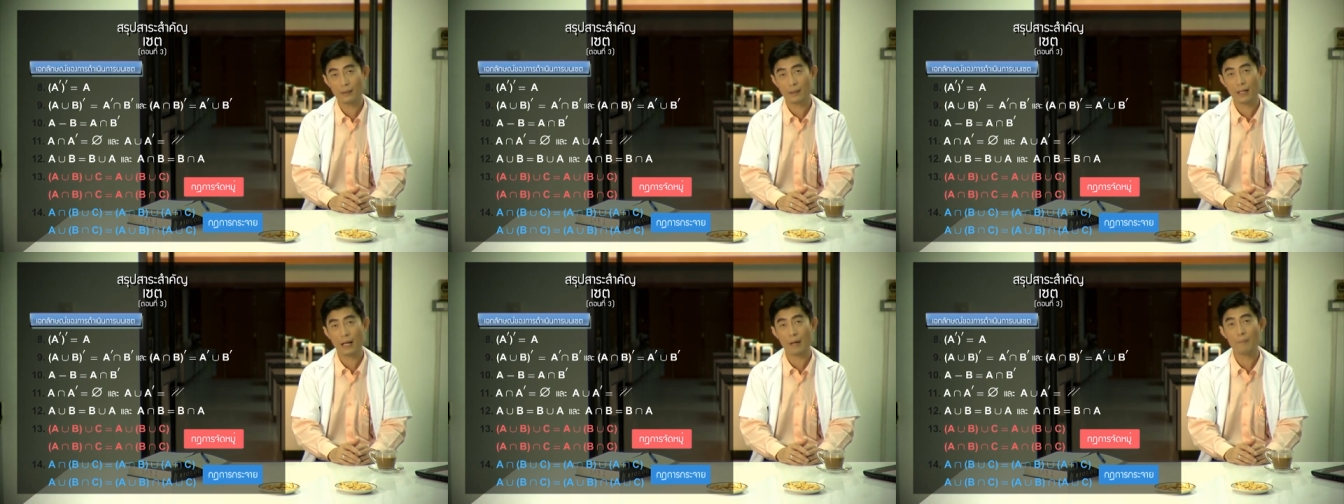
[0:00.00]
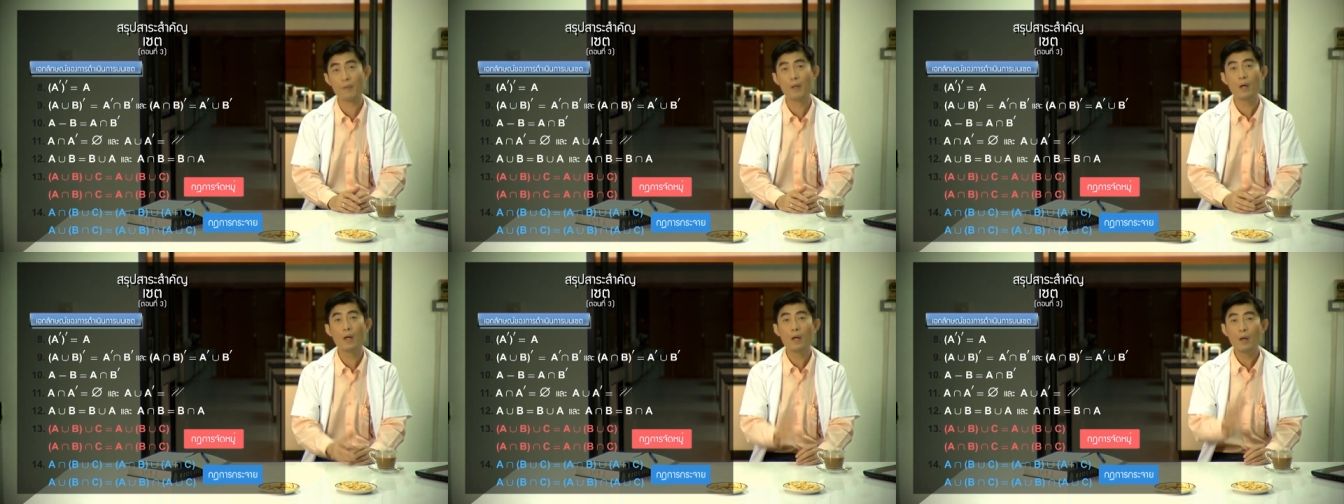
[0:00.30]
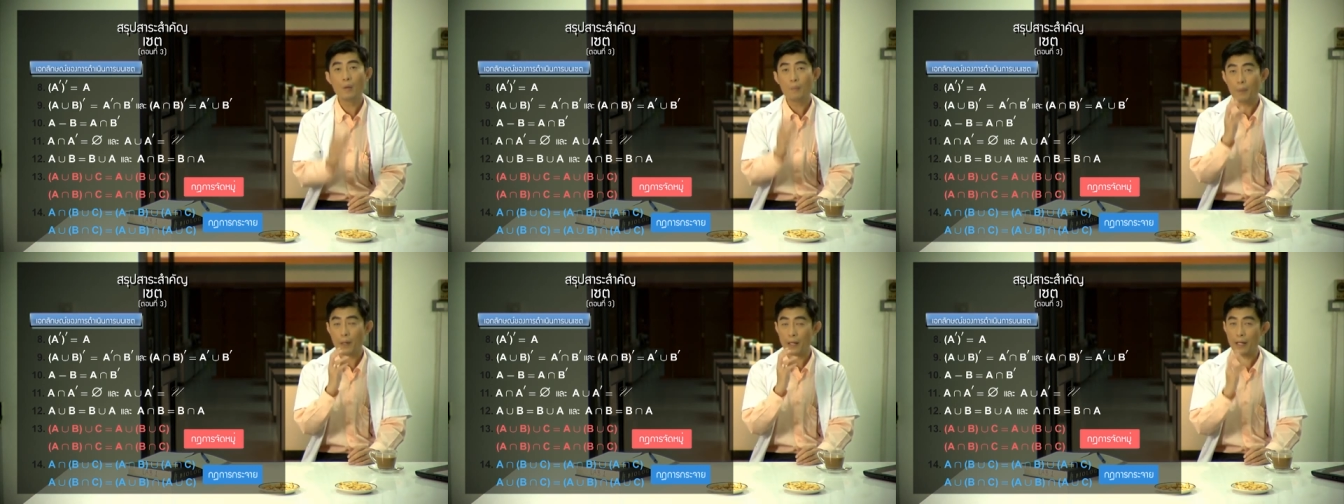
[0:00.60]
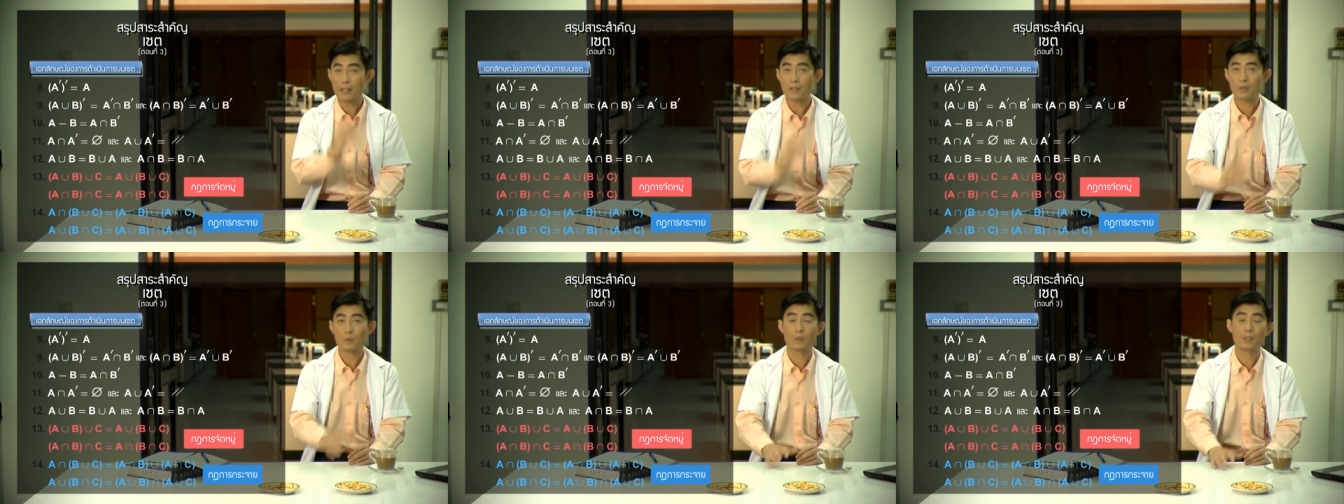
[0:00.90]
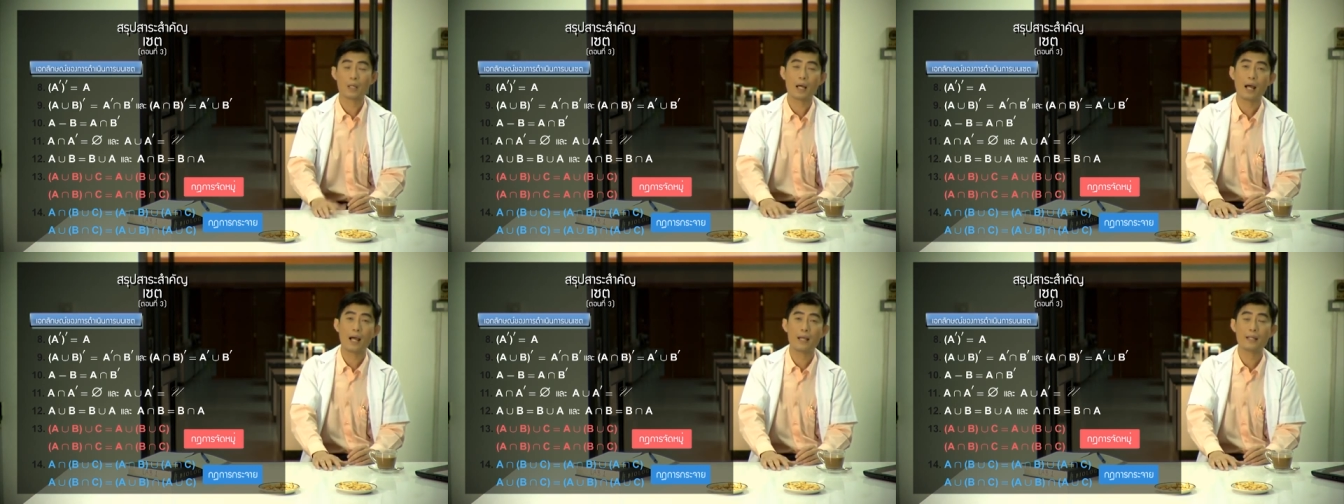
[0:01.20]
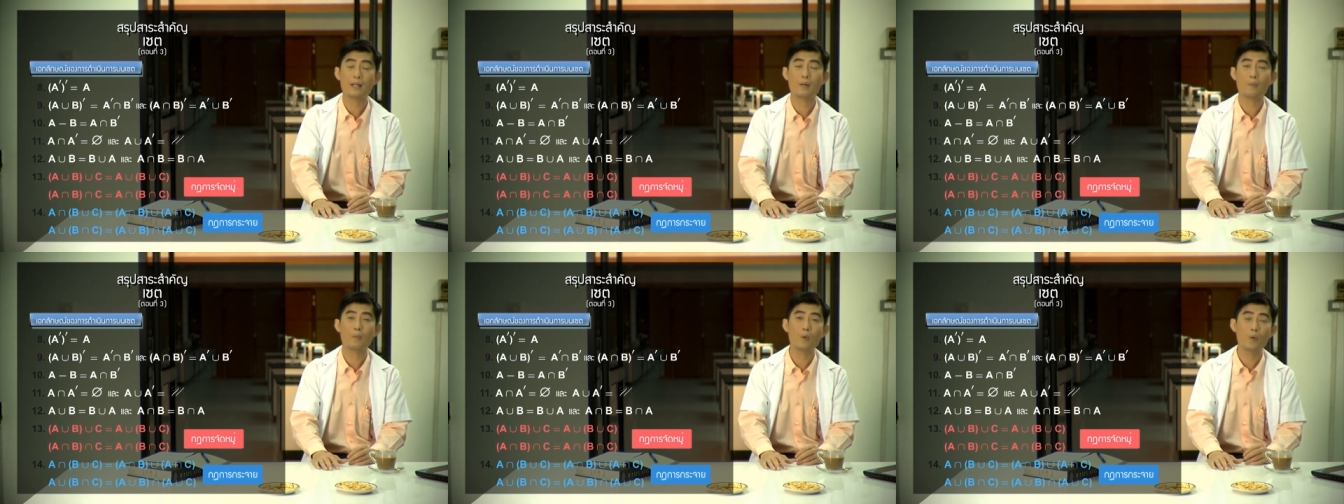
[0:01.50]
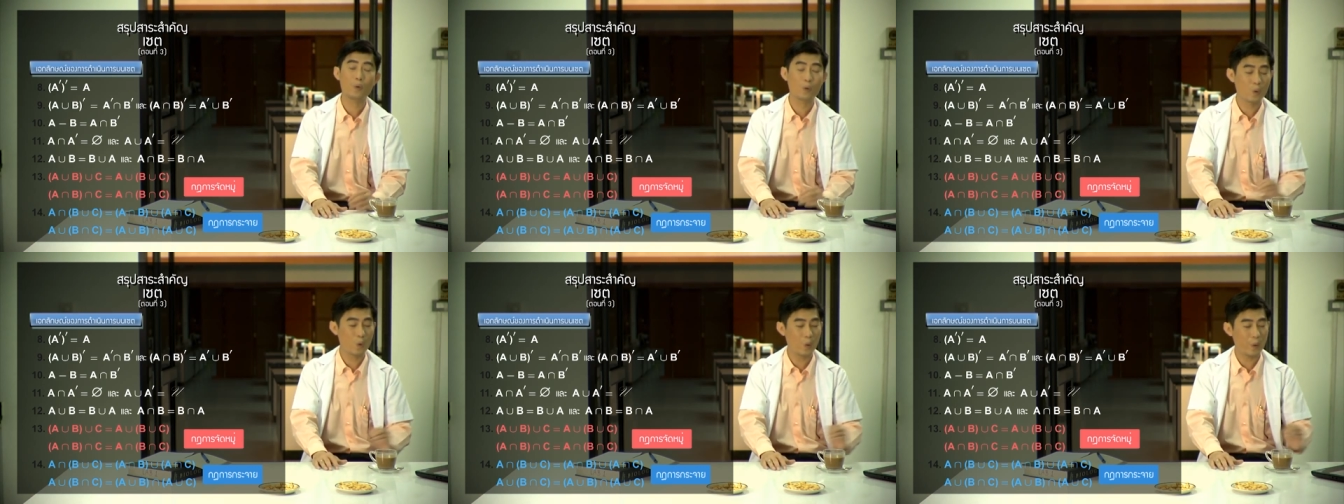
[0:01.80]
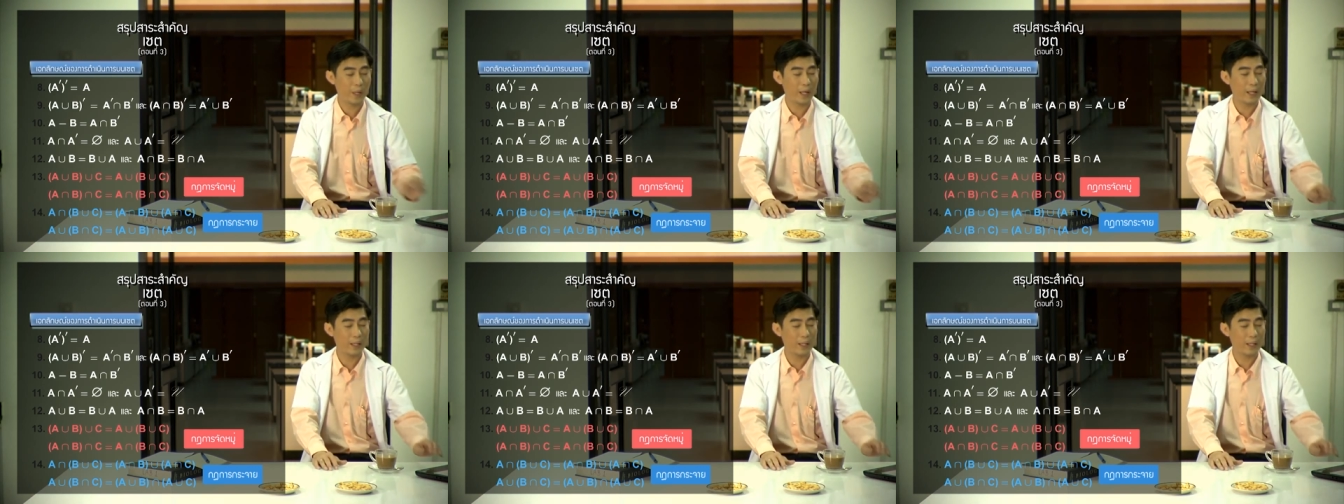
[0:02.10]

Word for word: นะครับประเด็นสุดท้ายที่เราพูดคุ